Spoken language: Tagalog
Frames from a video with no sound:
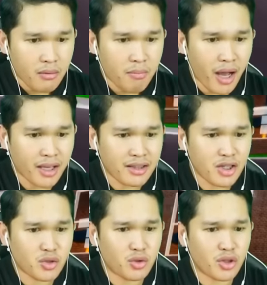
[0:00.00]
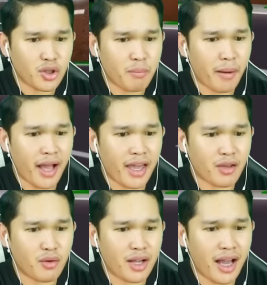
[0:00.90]
Bakit nasulit yung bahay
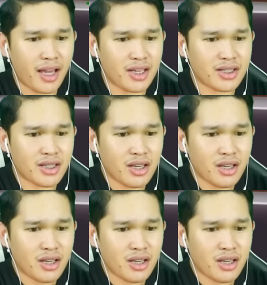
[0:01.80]
ko, guys?